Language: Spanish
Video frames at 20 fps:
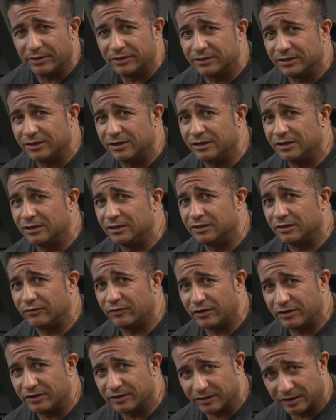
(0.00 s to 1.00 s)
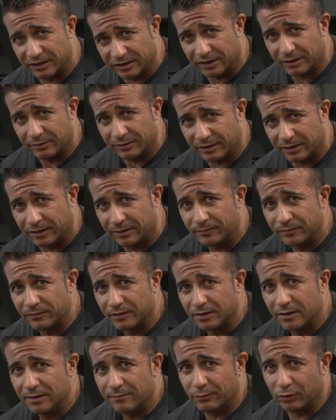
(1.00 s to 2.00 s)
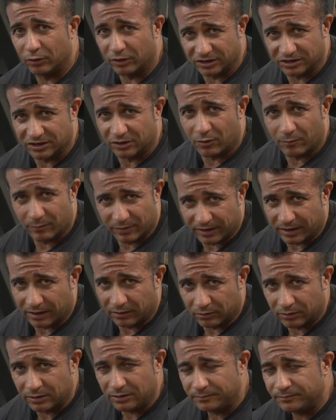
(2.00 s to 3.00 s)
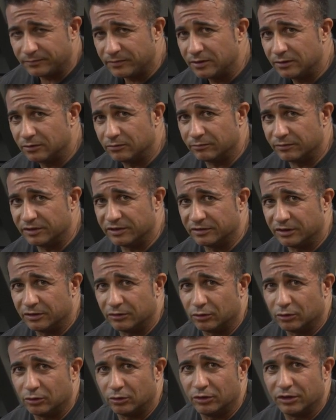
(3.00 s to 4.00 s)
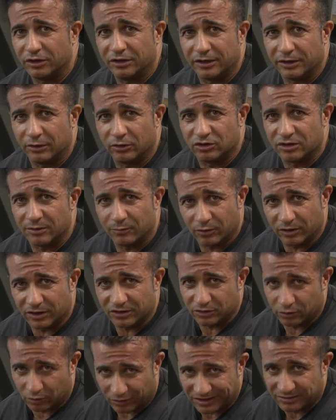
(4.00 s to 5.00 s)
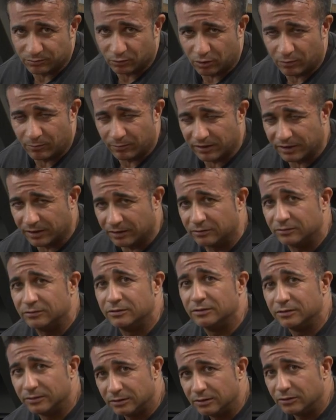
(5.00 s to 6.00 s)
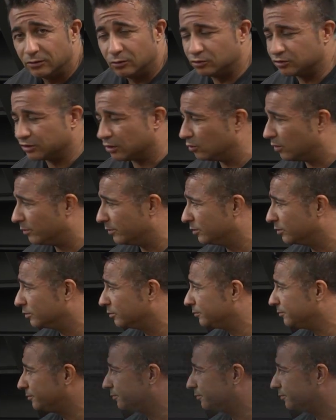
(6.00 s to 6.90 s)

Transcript: verte y te felicitaría, de verdad. Pero que es complicado, ¿eh? Mi intención no es decir que no se pueda, sino que es muy complicado. Un saludo, amigos.